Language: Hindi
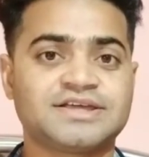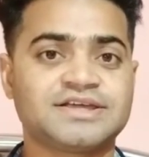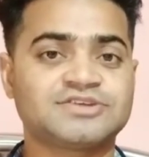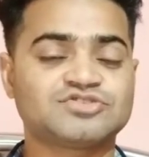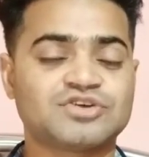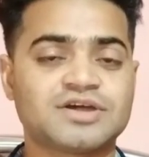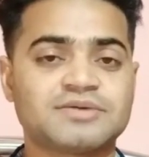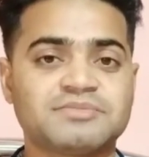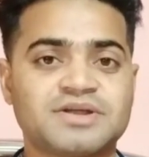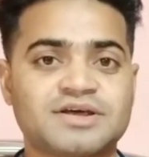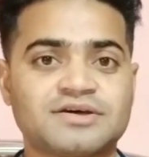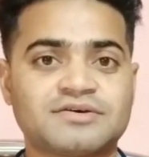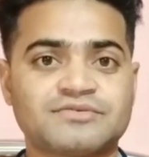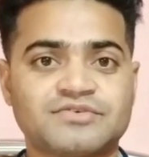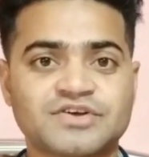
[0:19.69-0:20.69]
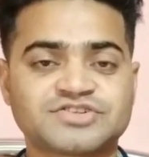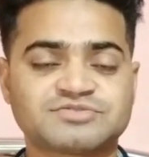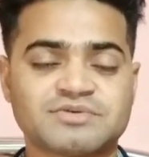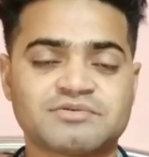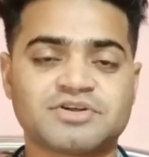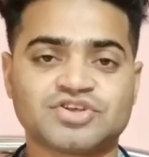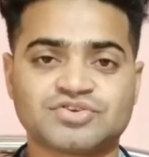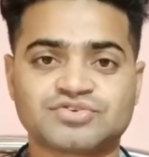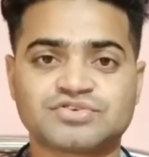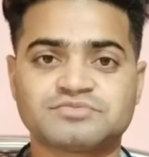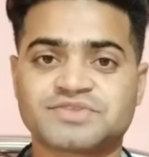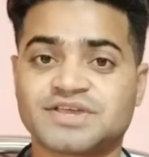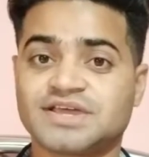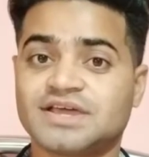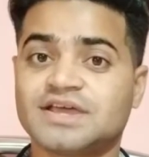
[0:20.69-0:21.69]
ये जो है मेरा फर्स्ट पेमेंट यूट्यूब
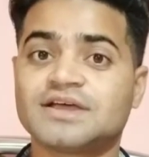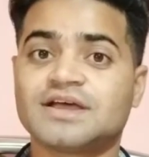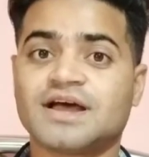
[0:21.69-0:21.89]
से